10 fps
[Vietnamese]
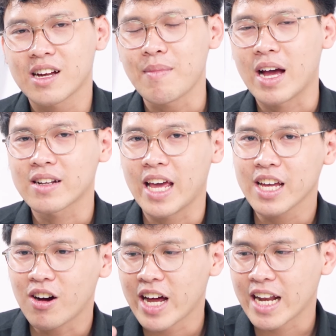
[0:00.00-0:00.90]
Các bạn
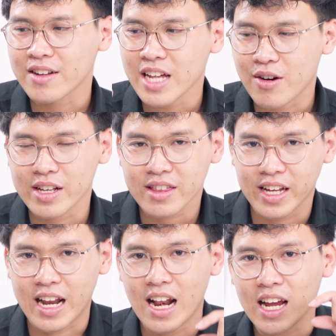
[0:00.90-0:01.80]
thấy con hàng này sao?
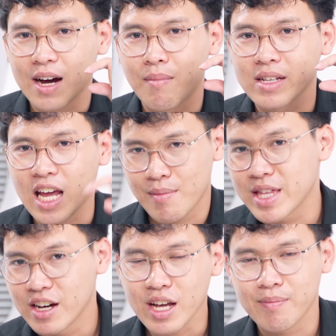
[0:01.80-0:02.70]
Thì để lại comment ngay
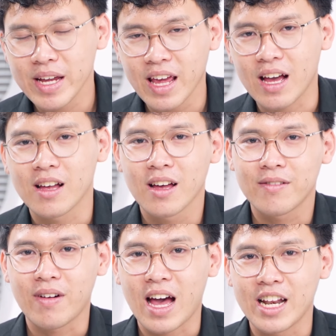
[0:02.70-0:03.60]
bên dưới cho mình biết nha.
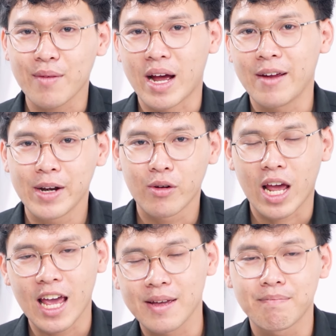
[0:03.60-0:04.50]
Và nếu các bạn thấy video
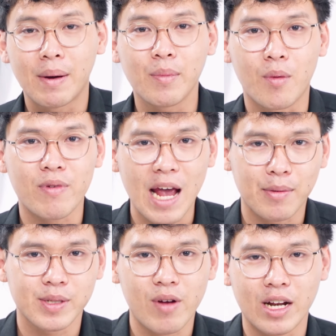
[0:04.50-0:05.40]
này hay, mỗi một like,
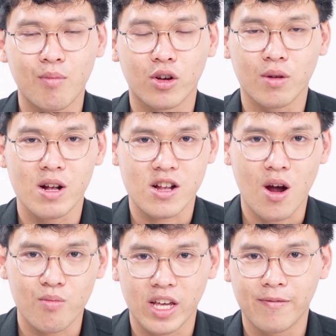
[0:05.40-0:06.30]
một subscribe ủng hộ tụi mình
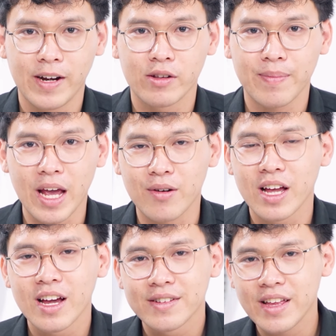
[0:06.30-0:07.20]
trong những video tiếp theo.
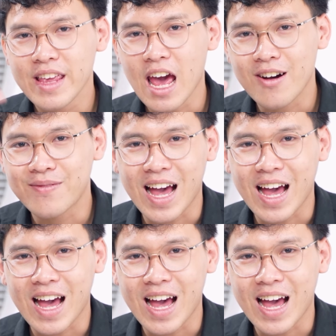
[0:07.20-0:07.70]
Xin chào